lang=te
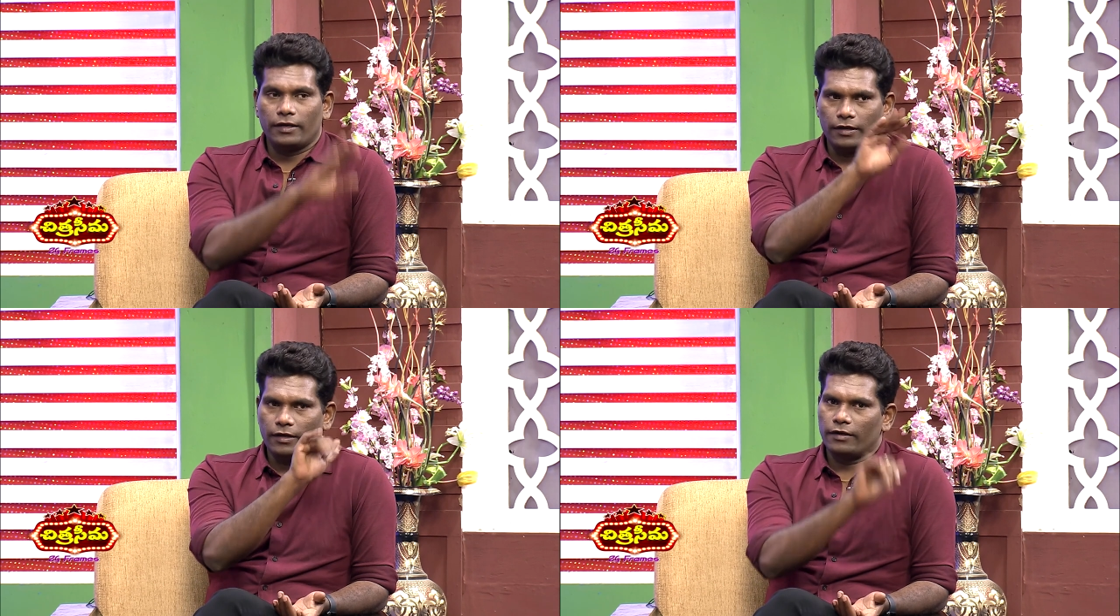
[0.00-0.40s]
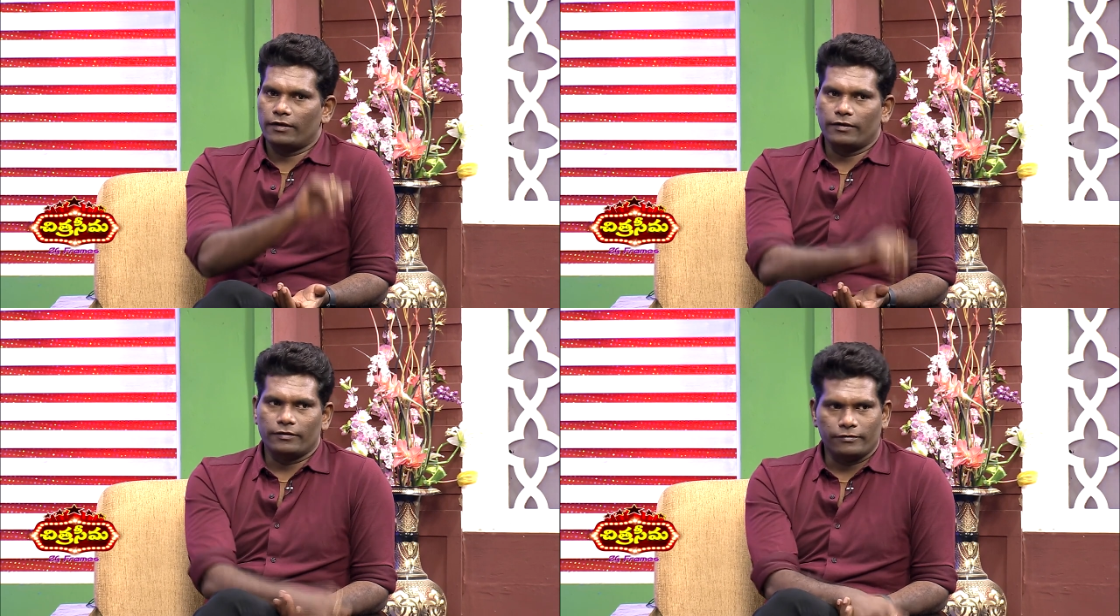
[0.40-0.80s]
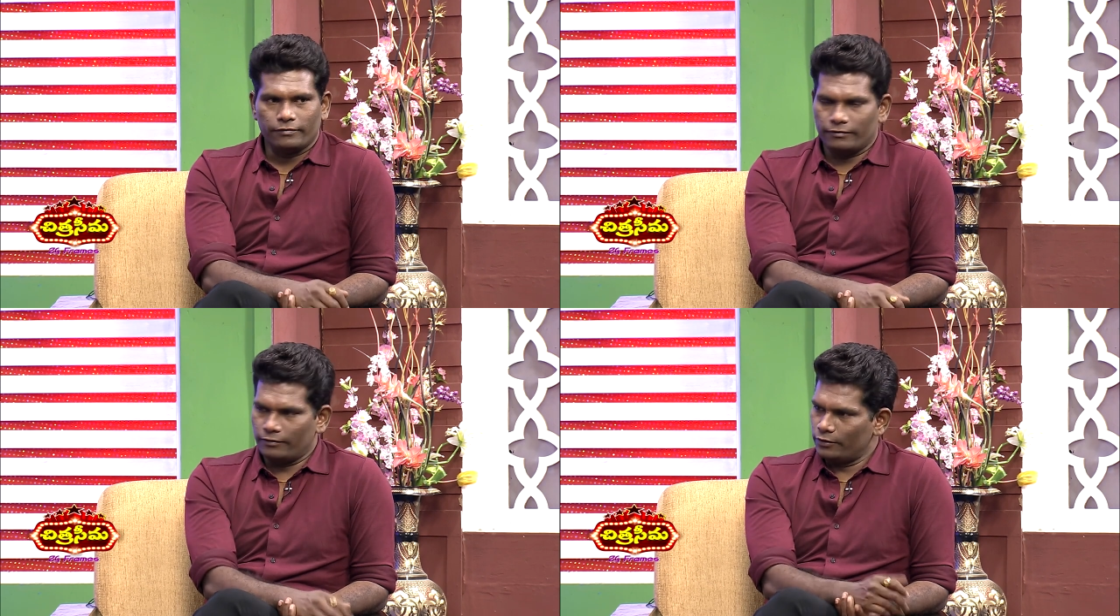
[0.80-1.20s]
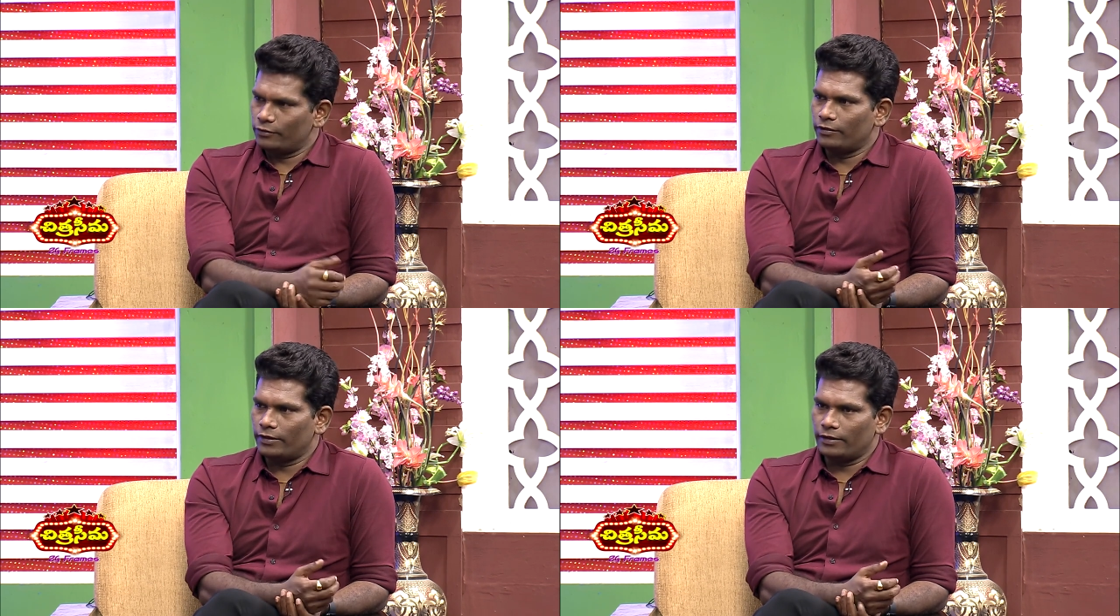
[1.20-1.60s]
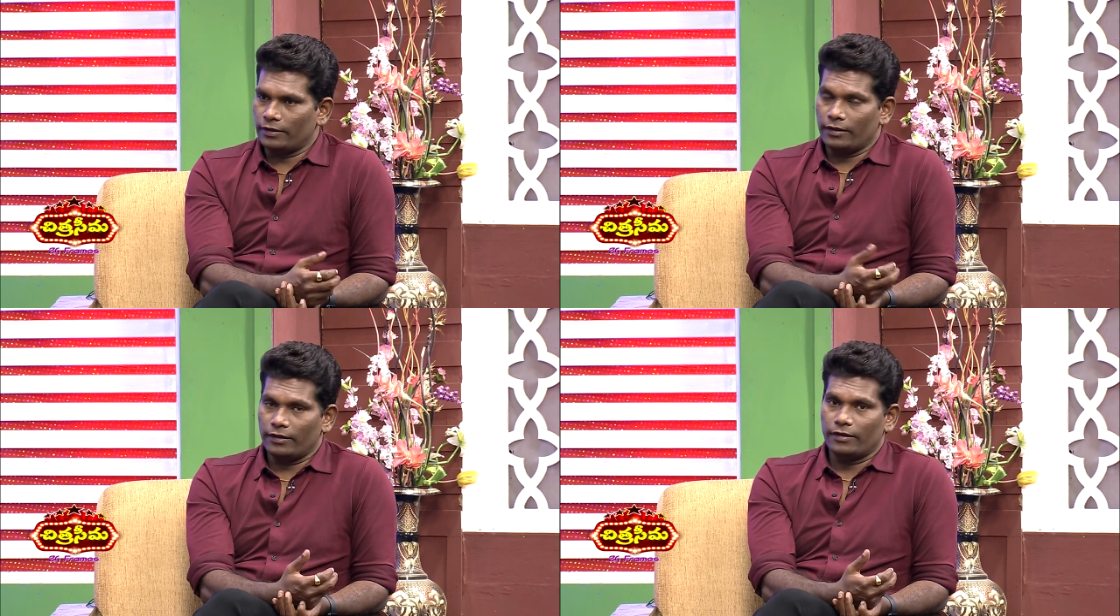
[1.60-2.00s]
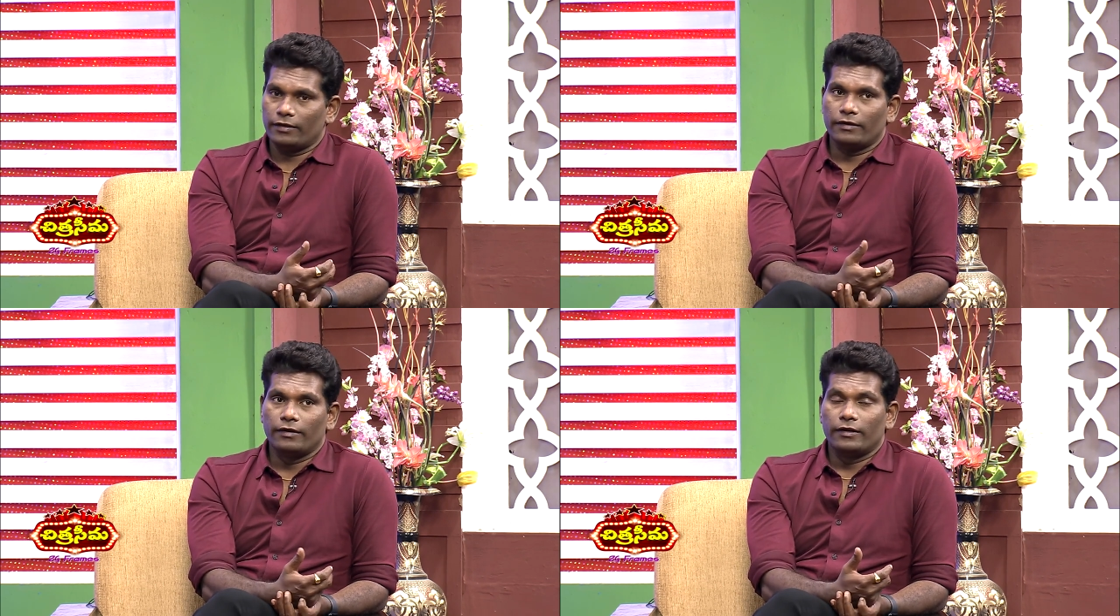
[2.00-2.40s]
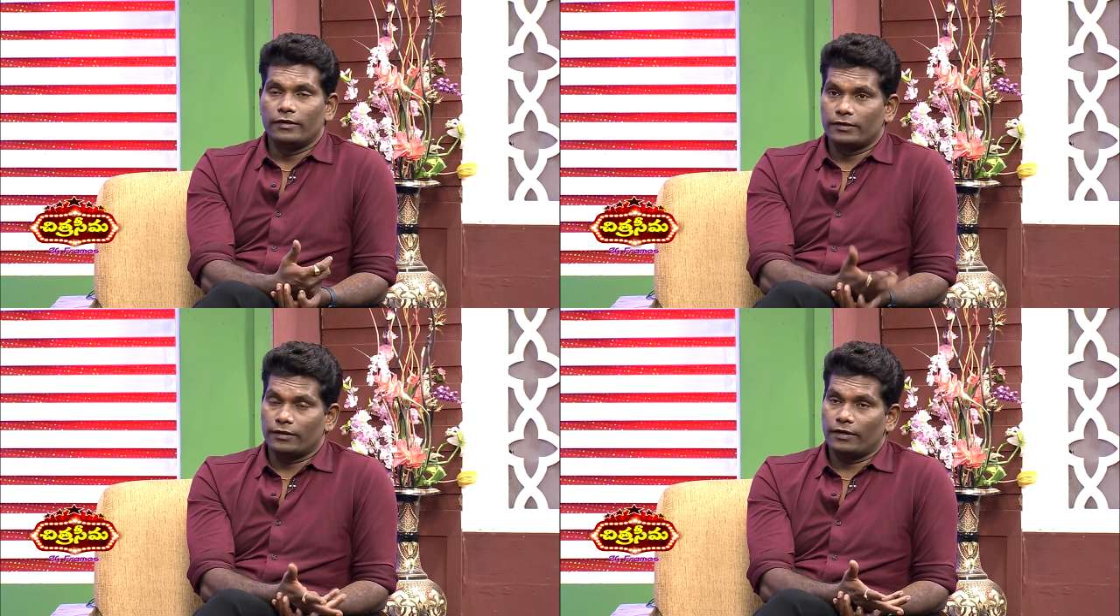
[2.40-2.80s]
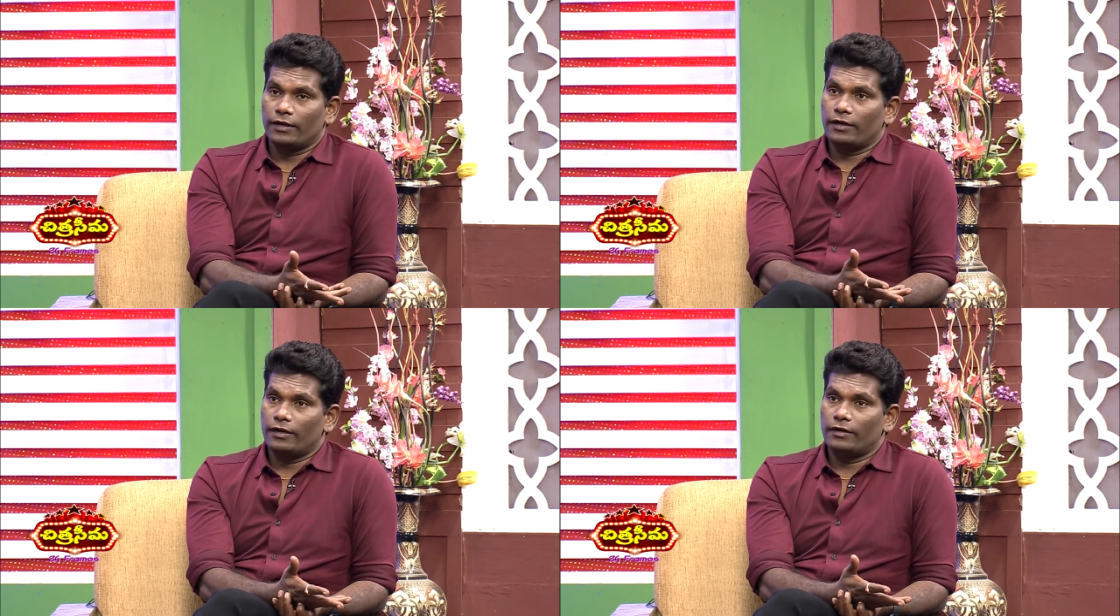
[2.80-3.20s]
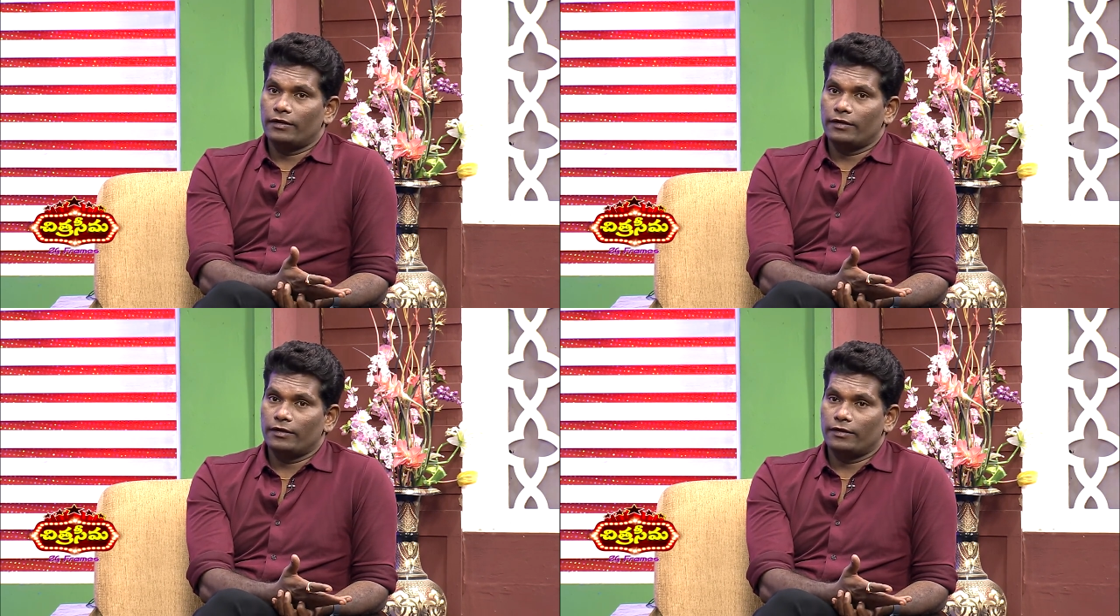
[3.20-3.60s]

రా అన్నాడు వస్తుంటే అంటే చంద్ర రా అంటే